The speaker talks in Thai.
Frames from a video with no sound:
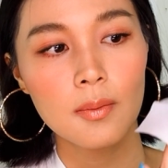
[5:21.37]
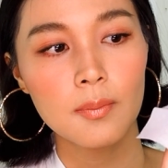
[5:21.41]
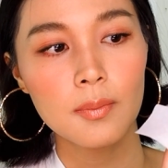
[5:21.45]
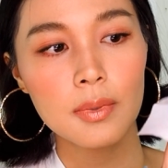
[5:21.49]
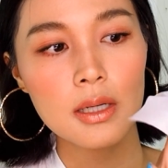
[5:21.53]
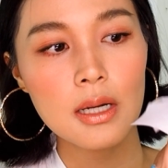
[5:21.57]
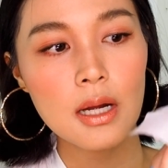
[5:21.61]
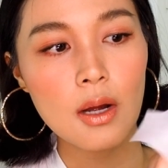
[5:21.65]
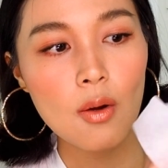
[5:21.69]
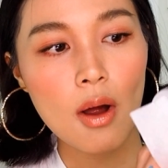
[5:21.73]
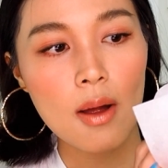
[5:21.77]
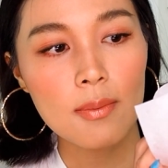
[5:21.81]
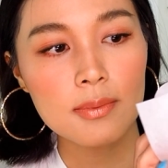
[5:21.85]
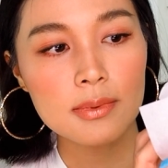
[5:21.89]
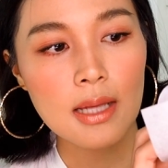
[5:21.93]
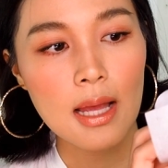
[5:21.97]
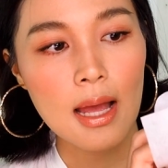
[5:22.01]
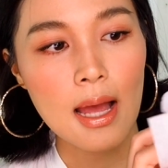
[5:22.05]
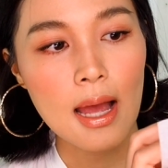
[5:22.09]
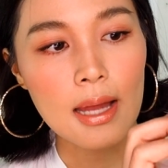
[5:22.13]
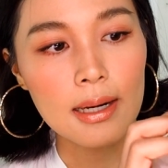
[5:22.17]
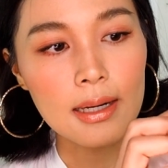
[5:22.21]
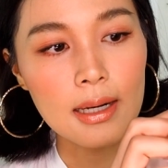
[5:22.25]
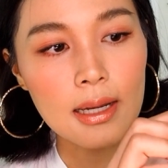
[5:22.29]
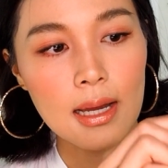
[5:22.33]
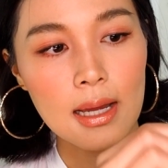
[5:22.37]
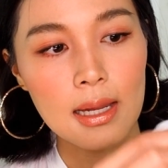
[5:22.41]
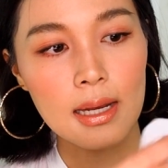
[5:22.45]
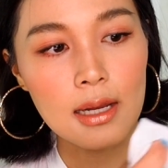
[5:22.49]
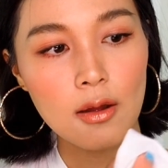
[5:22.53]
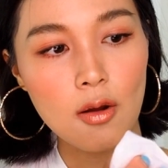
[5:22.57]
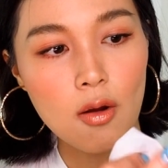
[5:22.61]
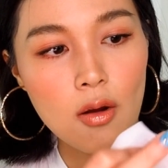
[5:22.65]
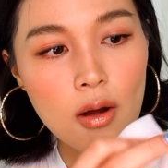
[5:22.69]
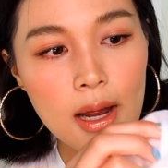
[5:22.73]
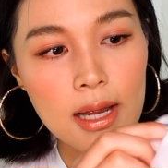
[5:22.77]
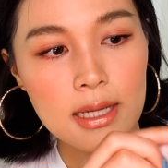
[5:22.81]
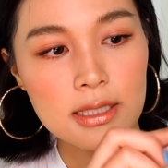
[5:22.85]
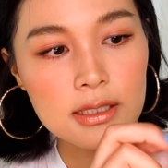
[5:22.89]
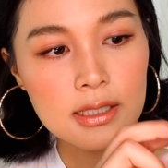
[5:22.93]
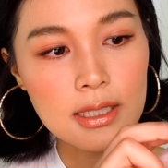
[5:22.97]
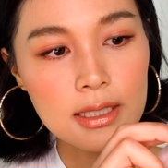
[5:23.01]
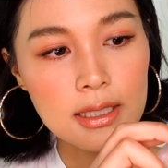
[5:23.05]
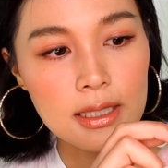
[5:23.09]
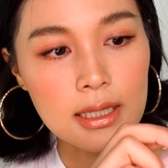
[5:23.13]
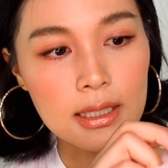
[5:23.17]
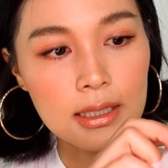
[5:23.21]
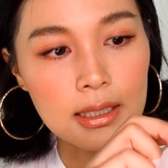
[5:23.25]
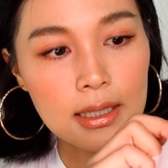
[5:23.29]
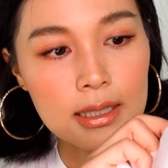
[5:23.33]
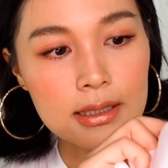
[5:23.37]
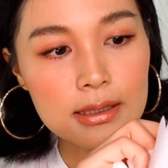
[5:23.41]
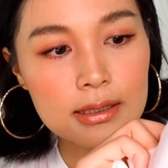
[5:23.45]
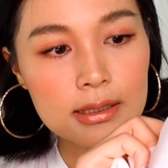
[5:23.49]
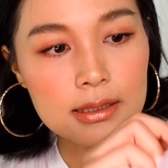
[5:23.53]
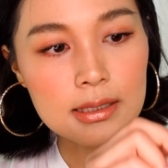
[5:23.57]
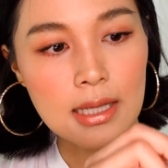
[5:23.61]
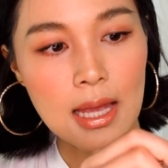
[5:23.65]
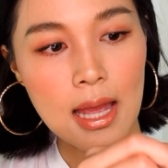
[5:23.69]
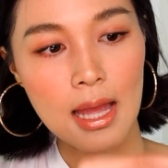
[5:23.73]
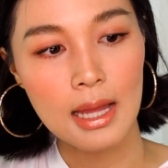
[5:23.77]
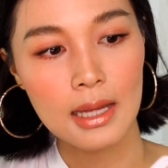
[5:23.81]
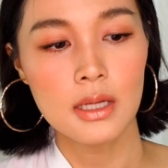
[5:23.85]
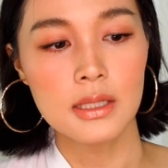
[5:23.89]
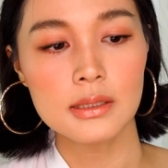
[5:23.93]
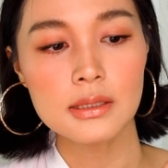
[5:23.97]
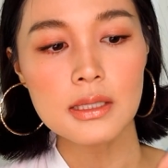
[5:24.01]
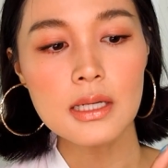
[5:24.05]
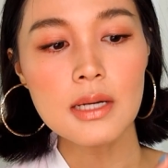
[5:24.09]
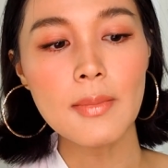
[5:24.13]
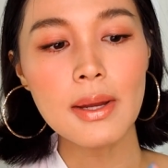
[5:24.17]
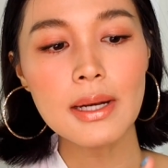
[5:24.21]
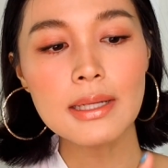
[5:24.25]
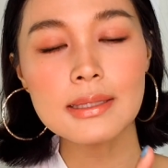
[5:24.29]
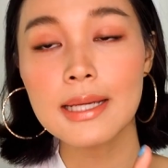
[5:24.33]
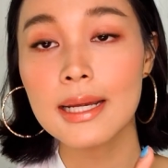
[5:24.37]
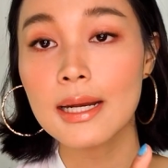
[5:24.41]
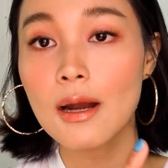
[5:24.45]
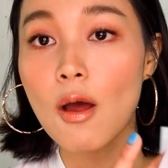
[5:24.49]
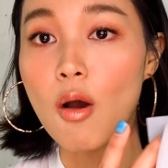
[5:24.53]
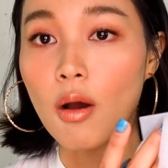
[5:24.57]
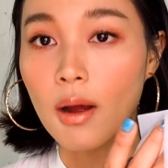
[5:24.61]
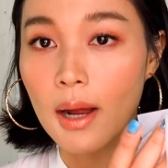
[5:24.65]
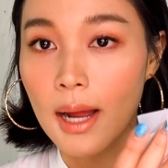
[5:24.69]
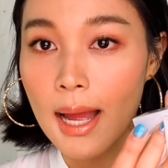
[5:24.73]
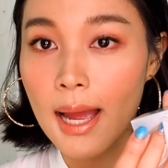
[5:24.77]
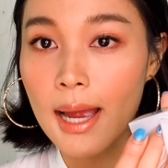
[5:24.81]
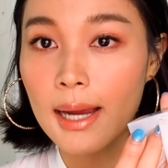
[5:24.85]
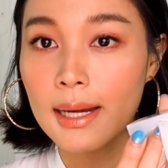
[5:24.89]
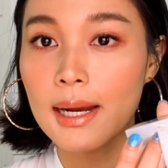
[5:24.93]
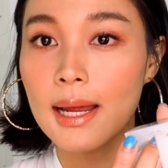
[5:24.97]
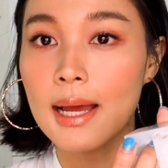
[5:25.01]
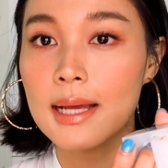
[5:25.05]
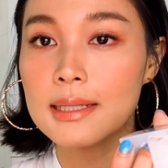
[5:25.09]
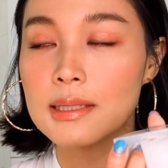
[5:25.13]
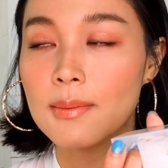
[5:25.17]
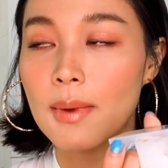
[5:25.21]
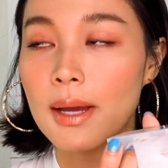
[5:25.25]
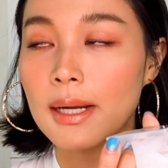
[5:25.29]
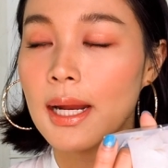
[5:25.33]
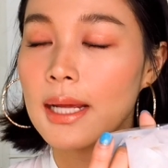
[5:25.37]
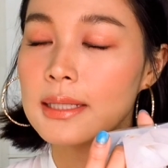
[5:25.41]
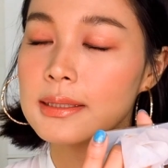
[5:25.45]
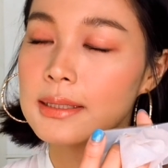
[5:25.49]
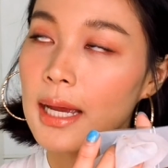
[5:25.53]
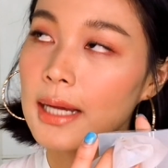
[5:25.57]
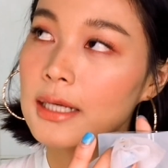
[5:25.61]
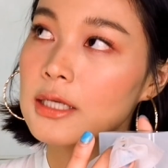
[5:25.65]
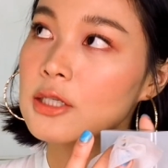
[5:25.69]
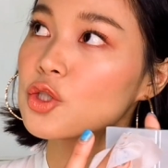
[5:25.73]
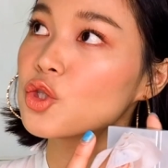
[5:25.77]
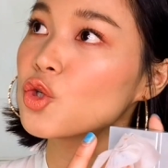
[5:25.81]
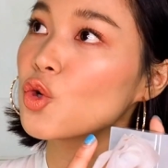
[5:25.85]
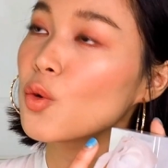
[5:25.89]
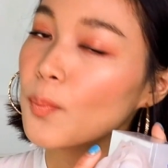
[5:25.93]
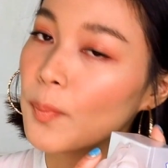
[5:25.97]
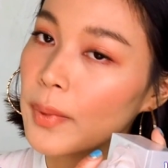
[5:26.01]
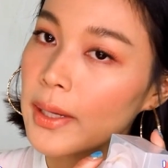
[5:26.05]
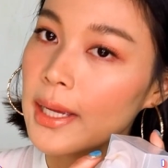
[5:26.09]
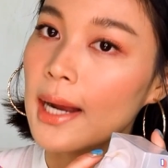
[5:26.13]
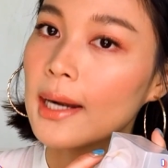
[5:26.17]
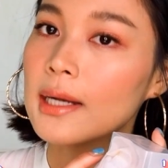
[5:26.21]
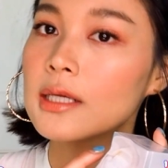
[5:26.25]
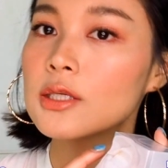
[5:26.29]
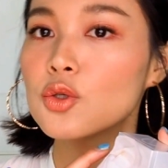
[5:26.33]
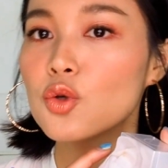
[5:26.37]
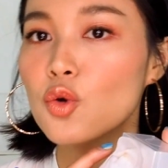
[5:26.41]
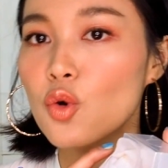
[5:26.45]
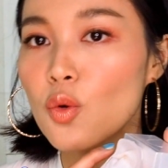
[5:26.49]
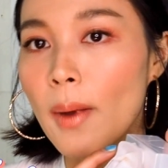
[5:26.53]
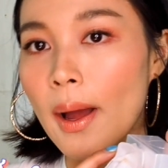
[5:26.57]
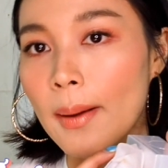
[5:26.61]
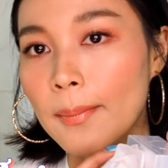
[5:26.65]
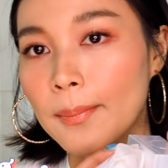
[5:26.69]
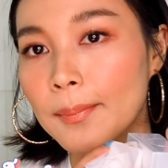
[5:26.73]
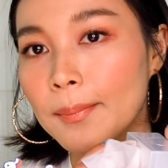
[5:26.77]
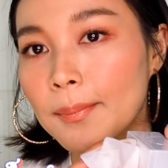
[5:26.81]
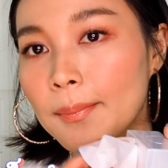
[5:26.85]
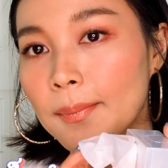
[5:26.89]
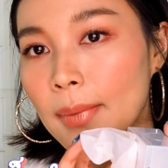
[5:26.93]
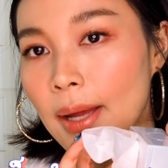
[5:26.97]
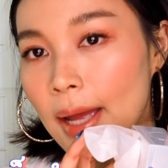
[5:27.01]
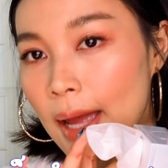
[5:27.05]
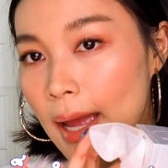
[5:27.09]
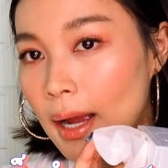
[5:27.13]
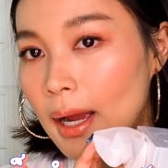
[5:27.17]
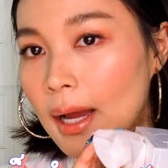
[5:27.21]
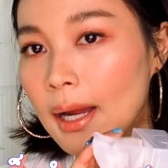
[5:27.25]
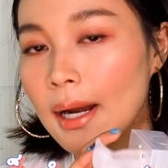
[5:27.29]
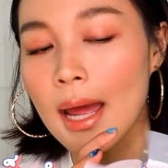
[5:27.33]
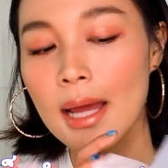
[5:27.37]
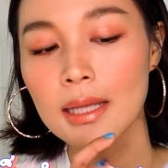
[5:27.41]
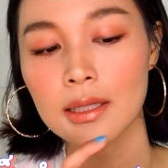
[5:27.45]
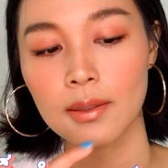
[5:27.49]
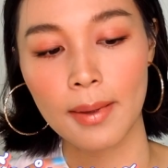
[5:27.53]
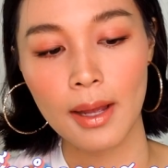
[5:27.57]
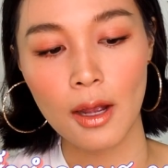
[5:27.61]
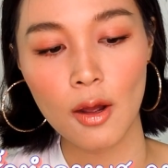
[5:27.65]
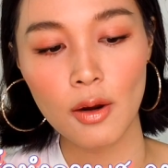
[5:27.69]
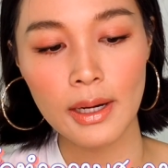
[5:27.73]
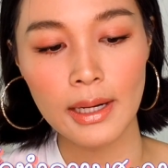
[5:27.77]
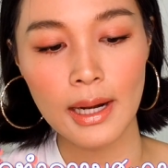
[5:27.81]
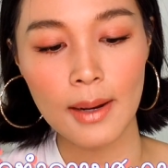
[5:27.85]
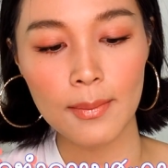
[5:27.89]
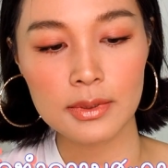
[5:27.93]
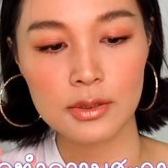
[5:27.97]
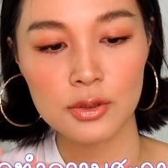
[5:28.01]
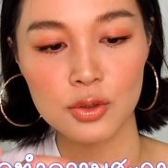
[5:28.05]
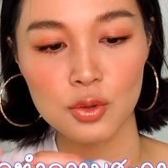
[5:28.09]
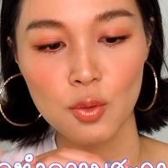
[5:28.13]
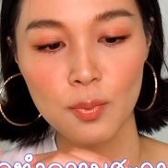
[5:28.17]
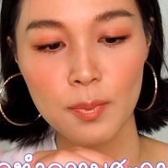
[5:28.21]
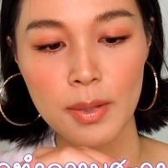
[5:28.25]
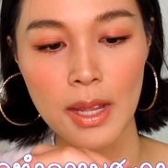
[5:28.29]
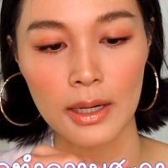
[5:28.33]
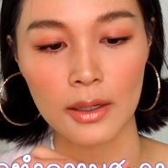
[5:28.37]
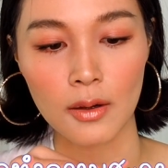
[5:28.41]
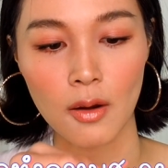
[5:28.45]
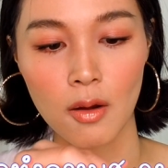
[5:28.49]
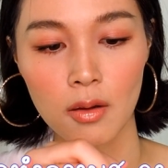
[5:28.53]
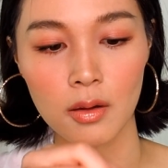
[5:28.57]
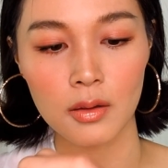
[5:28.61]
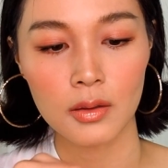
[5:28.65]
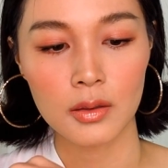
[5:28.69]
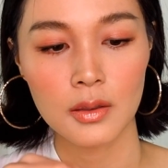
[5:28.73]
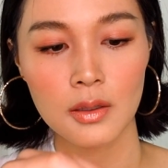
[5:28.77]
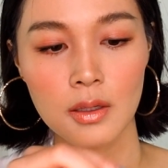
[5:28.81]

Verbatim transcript: เพื่อความสะอาดนะคะ แล้วก็ไฮเจนิกนะจ๊ะซึ่งมันเช็ดออกง่ายนะคะ สามารถใช้ทิชชู่เปียกทิชชู่แบบแห้งก็ได้แต่แพ้กก็แนะนำเป็นทิชชู่เปียกเนาะ